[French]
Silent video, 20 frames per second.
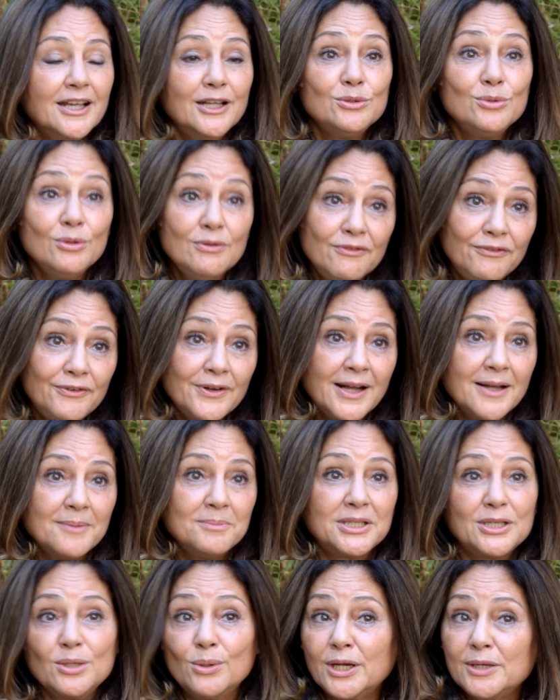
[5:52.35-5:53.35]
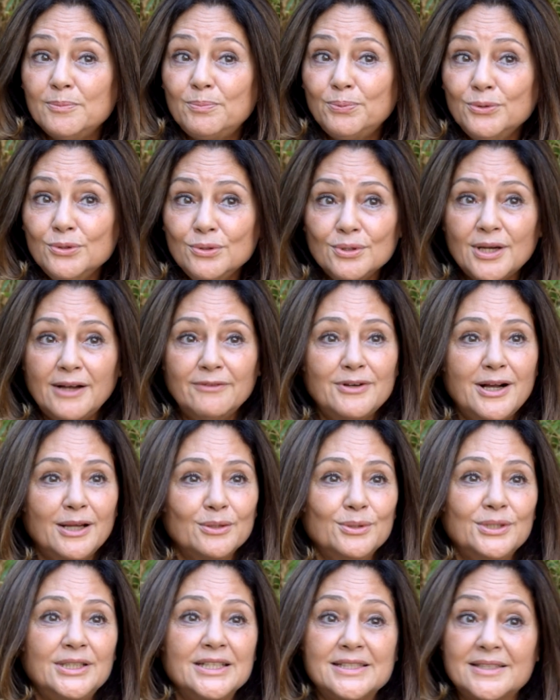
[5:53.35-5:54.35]
d'une femme qui aurait pu avoir
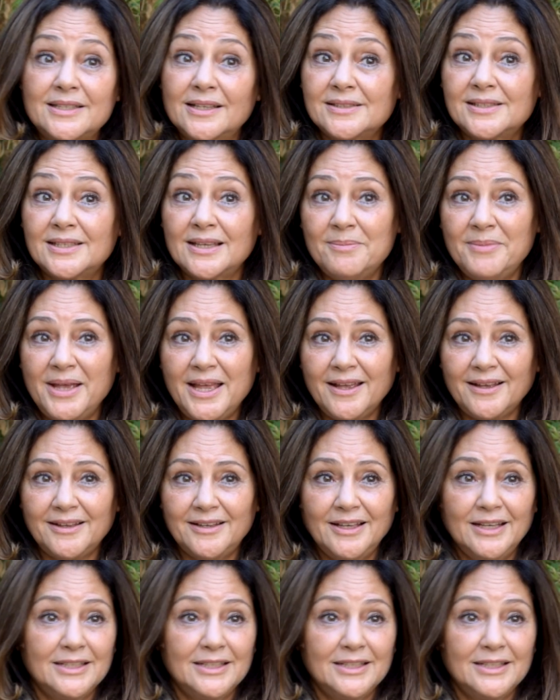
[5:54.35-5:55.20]
le destin de sa mère,